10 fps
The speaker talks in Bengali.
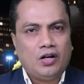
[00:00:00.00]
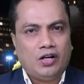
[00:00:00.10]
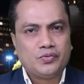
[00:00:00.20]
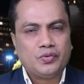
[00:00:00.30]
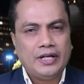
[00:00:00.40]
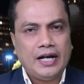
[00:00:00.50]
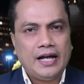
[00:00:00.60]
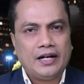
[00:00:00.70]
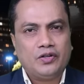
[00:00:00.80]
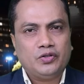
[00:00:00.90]
অস্ট্রেলিয়ার
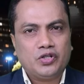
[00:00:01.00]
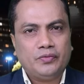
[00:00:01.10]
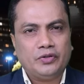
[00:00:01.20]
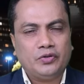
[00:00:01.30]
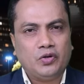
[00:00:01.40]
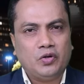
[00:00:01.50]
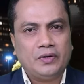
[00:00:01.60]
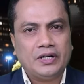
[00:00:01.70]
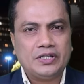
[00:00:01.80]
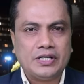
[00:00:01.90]
এগারো দশমিক দুই
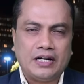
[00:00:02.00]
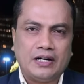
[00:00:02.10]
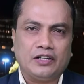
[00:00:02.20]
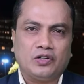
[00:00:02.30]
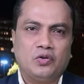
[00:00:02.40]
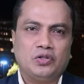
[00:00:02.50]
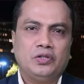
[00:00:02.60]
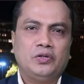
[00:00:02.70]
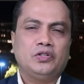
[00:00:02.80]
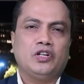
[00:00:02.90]
ওভারে যা রান করতে
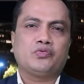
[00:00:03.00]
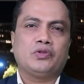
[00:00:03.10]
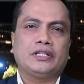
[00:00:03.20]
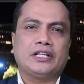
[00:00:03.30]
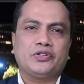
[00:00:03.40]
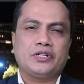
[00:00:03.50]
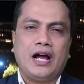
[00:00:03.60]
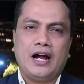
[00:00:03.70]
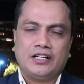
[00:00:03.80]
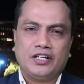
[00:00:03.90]
হতো অস্ট্রেলিয়া তার চেয়ে
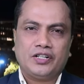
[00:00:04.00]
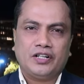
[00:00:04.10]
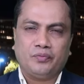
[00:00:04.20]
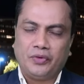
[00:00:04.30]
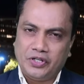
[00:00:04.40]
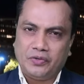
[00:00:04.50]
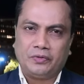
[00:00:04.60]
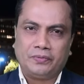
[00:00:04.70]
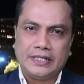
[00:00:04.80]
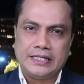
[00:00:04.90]
আটাশ রান বেশি
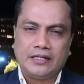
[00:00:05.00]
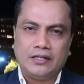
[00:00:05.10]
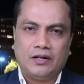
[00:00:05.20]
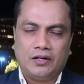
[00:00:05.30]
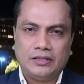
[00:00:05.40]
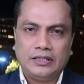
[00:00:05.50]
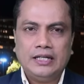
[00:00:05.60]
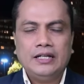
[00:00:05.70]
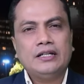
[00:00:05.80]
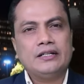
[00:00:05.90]
করে ফেলেছে অর্থাৎ
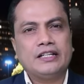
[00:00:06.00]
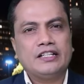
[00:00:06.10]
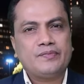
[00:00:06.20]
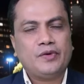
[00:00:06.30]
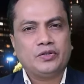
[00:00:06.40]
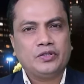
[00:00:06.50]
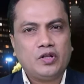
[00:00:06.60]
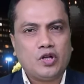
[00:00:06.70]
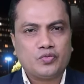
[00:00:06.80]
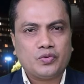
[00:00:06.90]
ডিএলএস পদ্ধতিতে
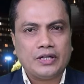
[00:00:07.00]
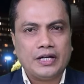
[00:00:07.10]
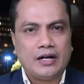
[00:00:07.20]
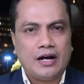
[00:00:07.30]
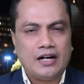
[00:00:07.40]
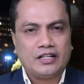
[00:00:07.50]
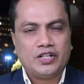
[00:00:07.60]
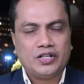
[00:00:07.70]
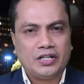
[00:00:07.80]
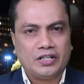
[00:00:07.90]
অস্ট্রেলিয়া
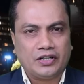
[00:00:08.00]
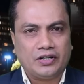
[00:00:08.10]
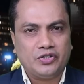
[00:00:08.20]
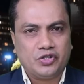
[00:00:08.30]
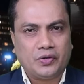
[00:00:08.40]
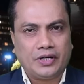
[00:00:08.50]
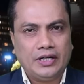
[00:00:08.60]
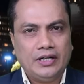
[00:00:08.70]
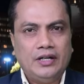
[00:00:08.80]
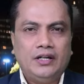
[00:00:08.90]
আটাশ রানে জয়ী
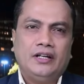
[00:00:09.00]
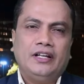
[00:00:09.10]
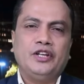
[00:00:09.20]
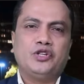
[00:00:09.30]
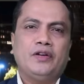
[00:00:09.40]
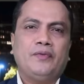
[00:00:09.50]
এই জয়ে